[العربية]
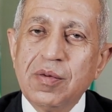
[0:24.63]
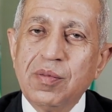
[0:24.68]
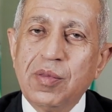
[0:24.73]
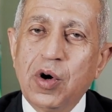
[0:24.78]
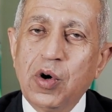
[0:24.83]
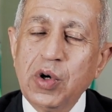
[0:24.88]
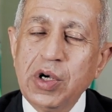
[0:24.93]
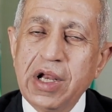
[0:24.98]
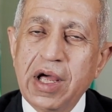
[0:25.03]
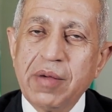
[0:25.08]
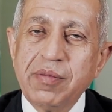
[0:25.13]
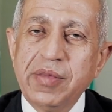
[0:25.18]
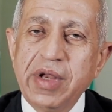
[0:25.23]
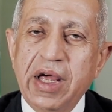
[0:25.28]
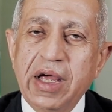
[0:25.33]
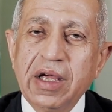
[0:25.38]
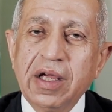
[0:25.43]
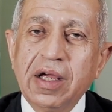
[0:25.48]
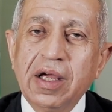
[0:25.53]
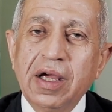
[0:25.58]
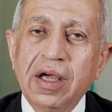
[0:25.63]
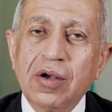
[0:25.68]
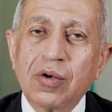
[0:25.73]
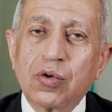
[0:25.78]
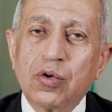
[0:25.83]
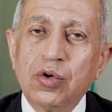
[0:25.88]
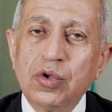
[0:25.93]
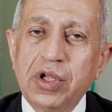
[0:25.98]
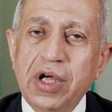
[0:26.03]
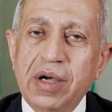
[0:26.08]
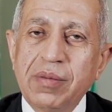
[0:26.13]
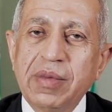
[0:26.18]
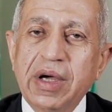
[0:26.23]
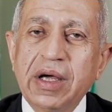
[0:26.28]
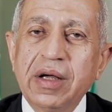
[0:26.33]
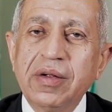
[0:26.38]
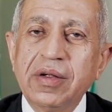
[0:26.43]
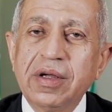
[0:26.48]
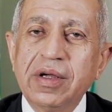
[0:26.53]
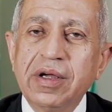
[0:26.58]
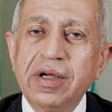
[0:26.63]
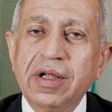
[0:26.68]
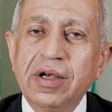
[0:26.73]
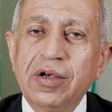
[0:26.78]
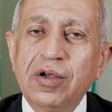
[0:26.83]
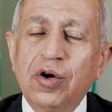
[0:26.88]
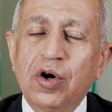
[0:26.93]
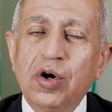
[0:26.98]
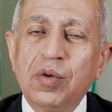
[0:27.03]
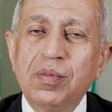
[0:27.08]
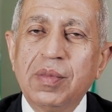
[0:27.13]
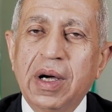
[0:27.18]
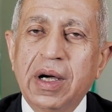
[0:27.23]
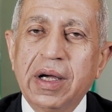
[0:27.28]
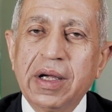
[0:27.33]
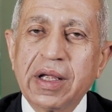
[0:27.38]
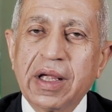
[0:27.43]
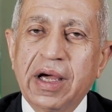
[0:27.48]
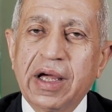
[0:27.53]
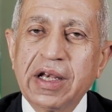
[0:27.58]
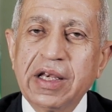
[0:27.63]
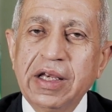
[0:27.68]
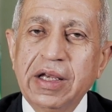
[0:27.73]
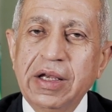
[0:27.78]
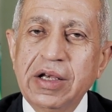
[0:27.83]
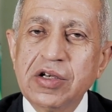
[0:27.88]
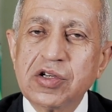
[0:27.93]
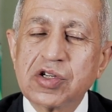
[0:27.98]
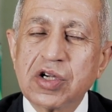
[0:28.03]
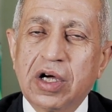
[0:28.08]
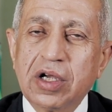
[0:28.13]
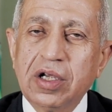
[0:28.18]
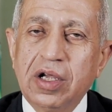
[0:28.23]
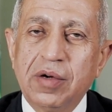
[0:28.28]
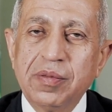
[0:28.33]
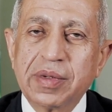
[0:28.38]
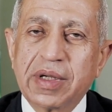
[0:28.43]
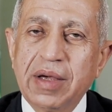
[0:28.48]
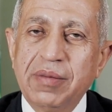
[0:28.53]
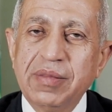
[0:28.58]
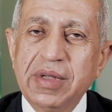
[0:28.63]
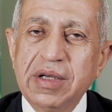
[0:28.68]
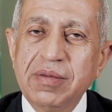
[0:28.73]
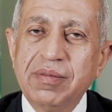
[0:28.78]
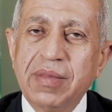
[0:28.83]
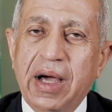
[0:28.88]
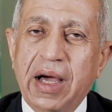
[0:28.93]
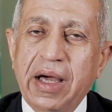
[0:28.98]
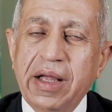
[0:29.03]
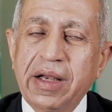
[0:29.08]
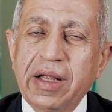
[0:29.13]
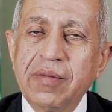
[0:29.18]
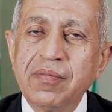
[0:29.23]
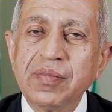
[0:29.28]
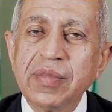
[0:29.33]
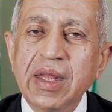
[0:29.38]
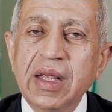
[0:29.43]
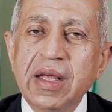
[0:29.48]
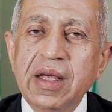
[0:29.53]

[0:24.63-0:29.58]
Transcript: بقول لابنائي القدامى اللي هم يعني ان شاء الله مكملين معانا